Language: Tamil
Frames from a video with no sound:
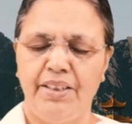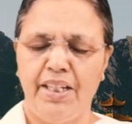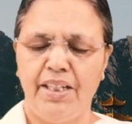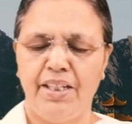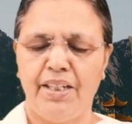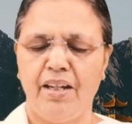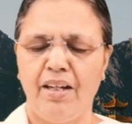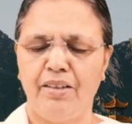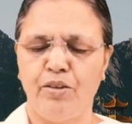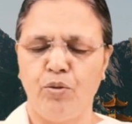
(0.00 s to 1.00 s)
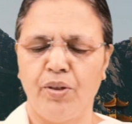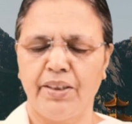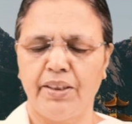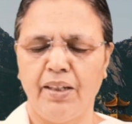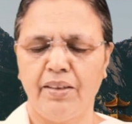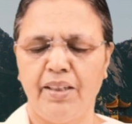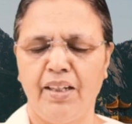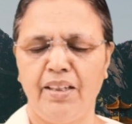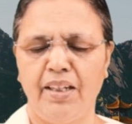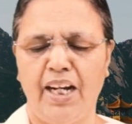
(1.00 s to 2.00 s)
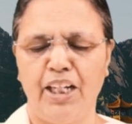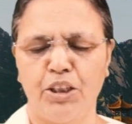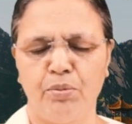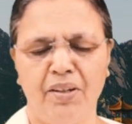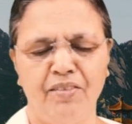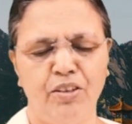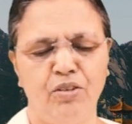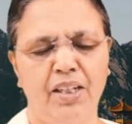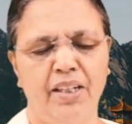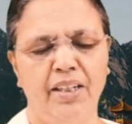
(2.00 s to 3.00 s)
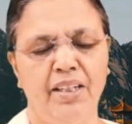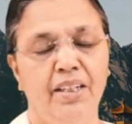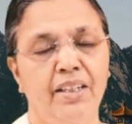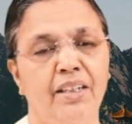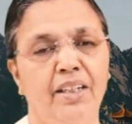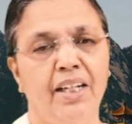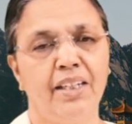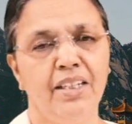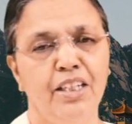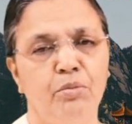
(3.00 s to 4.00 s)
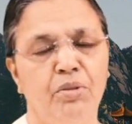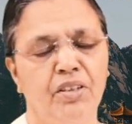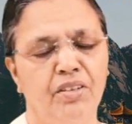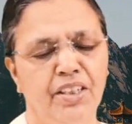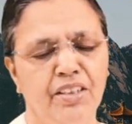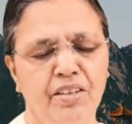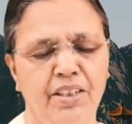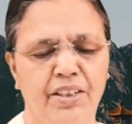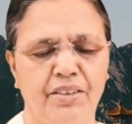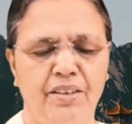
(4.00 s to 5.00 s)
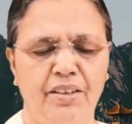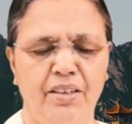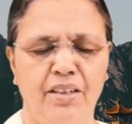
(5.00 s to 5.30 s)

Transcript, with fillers: ஏனென்றால் யோகத்தால் தான் ஆத்மாவில் உள்ள கரை என்பது நீங்குகிறது